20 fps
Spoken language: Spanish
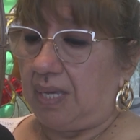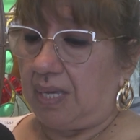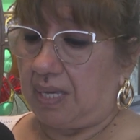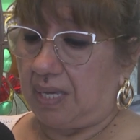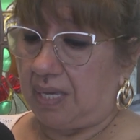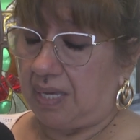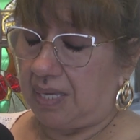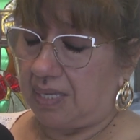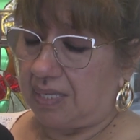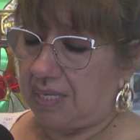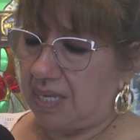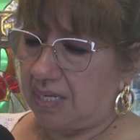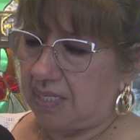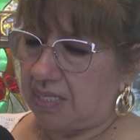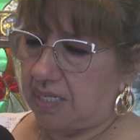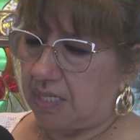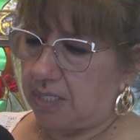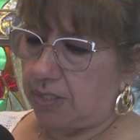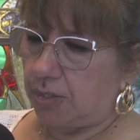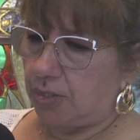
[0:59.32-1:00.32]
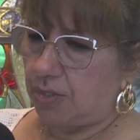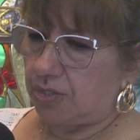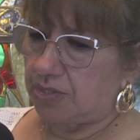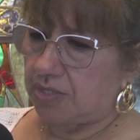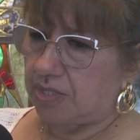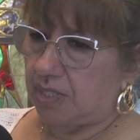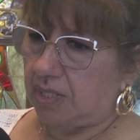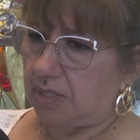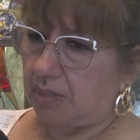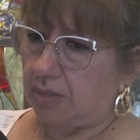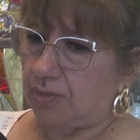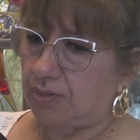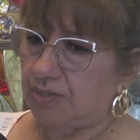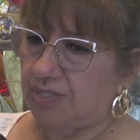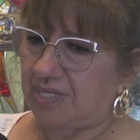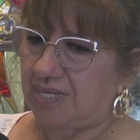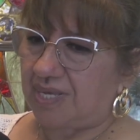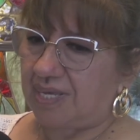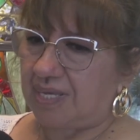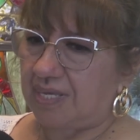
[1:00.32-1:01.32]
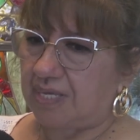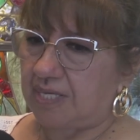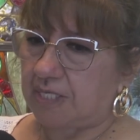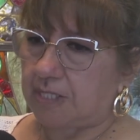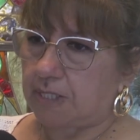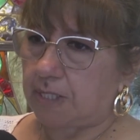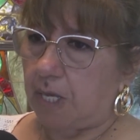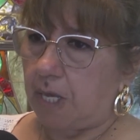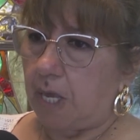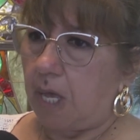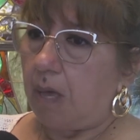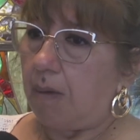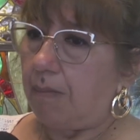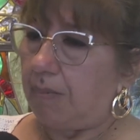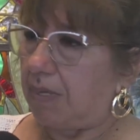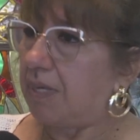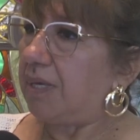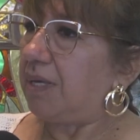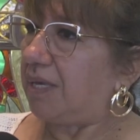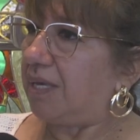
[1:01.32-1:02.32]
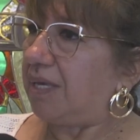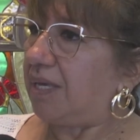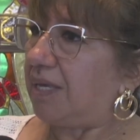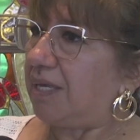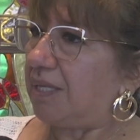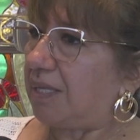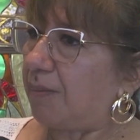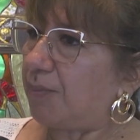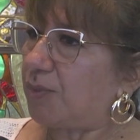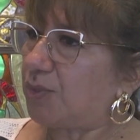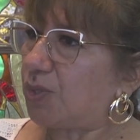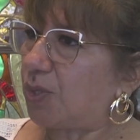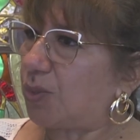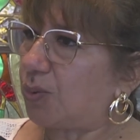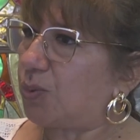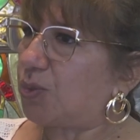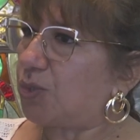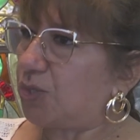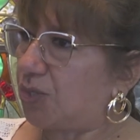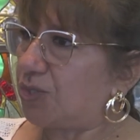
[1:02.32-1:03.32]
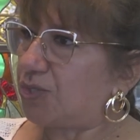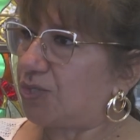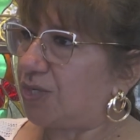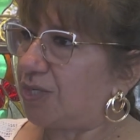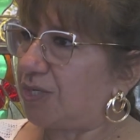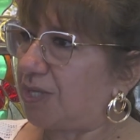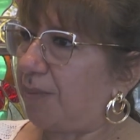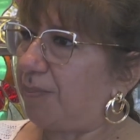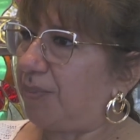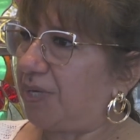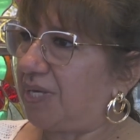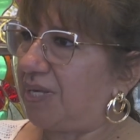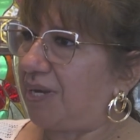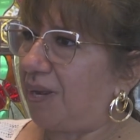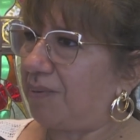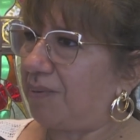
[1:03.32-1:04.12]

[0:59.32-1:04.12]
eh, y en niños. Entonces, eh, estamos orgullosos de poder